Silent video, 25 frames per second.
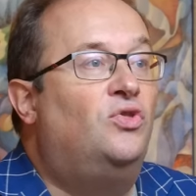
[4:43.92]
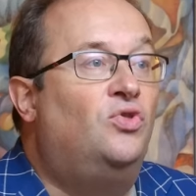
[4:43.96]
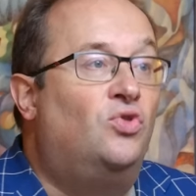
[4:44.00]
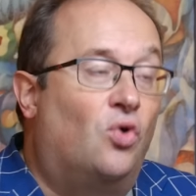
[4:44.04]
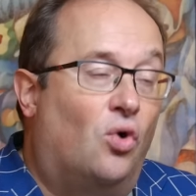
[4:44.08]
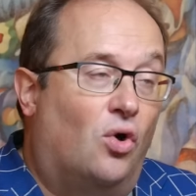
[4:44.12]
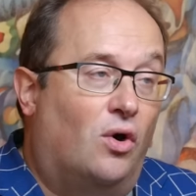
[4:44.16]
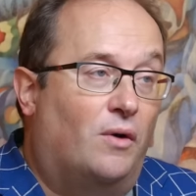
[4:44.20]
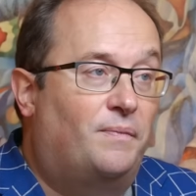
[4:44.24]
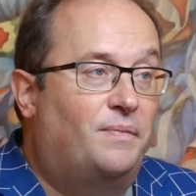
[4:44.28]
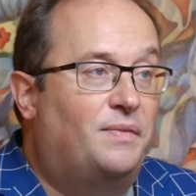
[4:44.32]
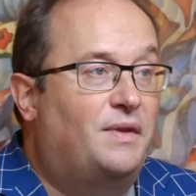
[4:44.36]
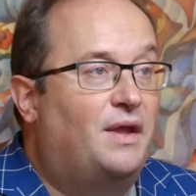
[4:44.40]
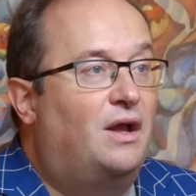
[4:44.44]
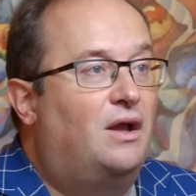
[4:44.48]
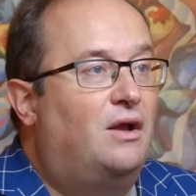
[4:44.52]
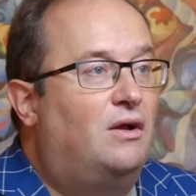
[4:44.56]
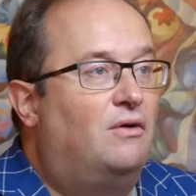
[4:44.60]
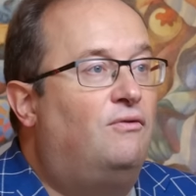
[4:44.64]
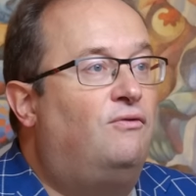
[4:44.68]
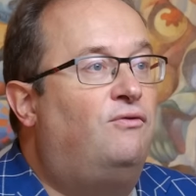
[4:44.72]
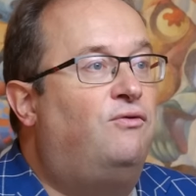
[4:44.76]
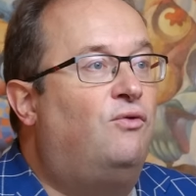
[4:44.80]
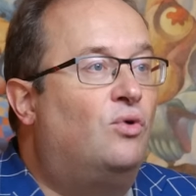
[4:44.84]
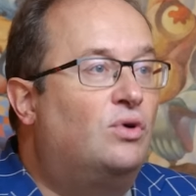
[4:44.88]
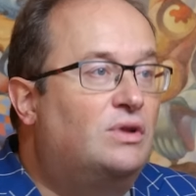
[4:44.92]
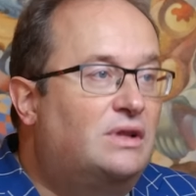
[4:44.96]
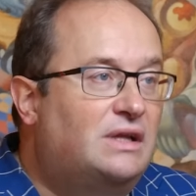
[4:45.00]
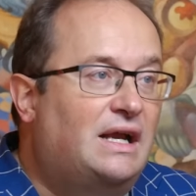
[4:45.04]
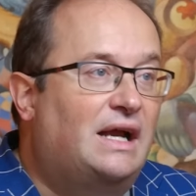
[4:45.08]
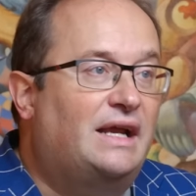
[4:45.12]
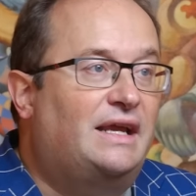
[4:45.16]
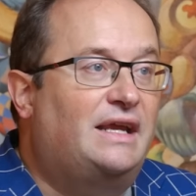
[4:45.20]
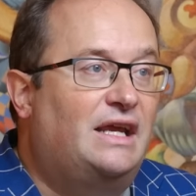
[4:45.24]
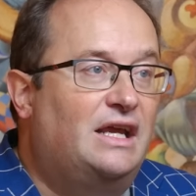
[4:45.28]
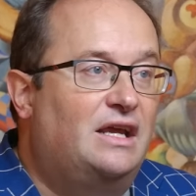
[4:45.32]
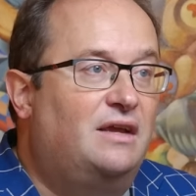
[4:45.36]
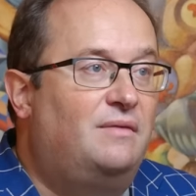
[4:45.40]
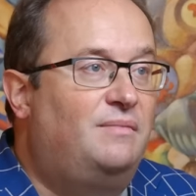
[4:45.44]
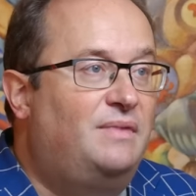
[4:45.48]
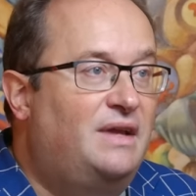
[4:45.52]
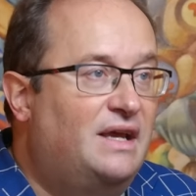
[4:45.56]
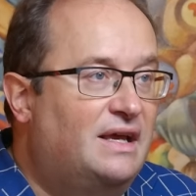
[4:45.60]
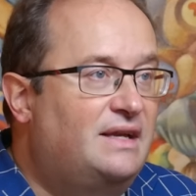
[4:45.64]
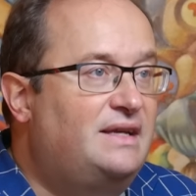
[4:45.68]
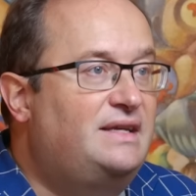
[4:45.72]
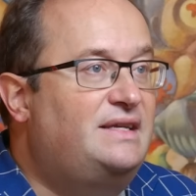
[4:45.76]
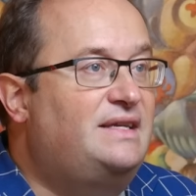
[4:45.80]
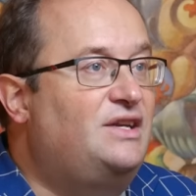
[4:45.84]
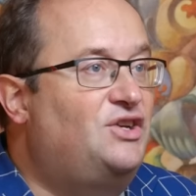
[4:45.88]
Но вот какие
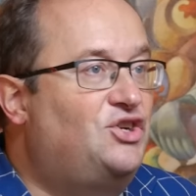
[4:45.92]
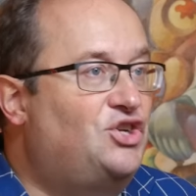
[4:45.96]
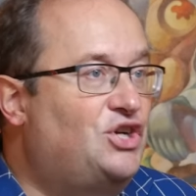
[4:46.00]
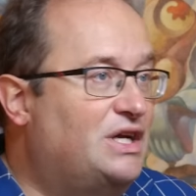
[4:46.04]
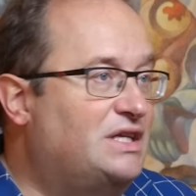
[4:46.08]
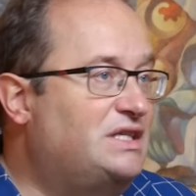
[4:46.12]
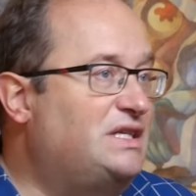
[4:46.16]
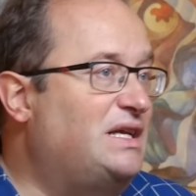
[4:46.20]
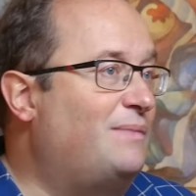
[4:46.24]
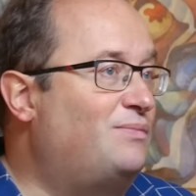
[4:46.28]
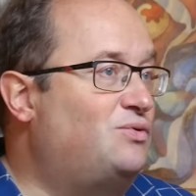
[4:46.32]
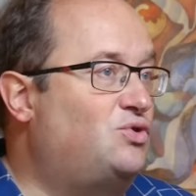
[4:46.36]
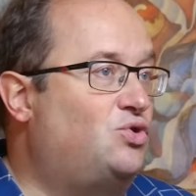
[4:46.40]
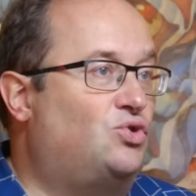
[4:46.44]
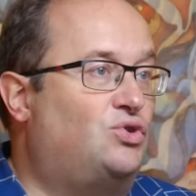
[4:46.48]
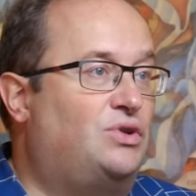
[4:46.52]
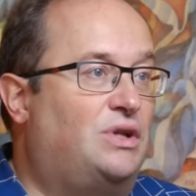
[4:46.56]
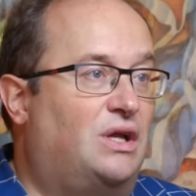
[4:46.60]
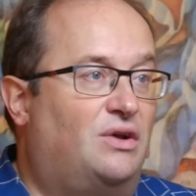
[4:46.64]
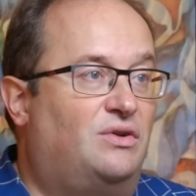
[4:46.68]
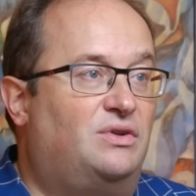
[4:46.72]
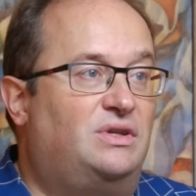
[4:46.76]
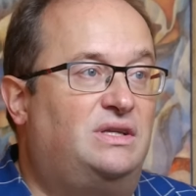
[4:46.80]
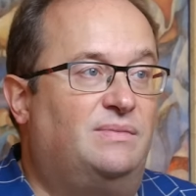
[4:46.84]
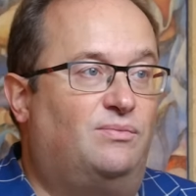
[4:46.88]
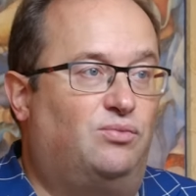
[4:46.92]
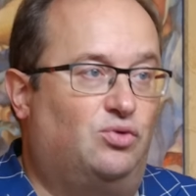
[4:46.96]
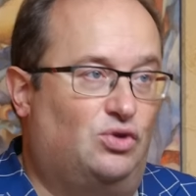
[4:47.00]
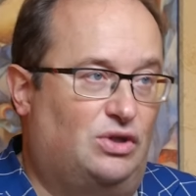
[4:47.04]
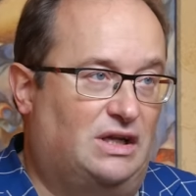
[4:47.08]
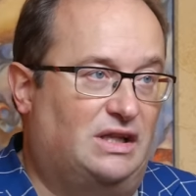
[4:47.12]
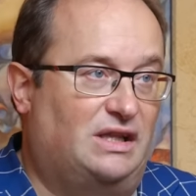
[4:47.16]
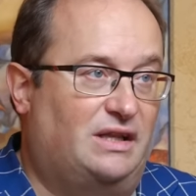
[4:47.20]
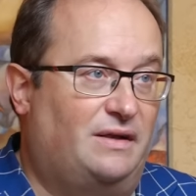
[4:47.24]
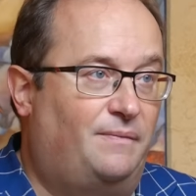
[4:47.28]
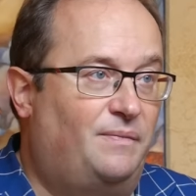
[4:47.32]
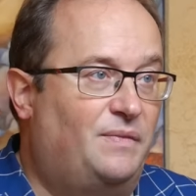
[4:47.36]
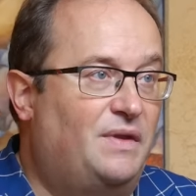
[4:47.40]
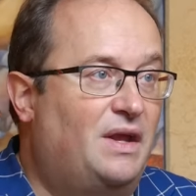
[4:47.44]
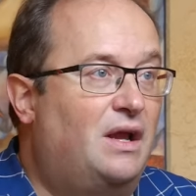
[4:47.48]
меры сейчас обсуждают депутаты.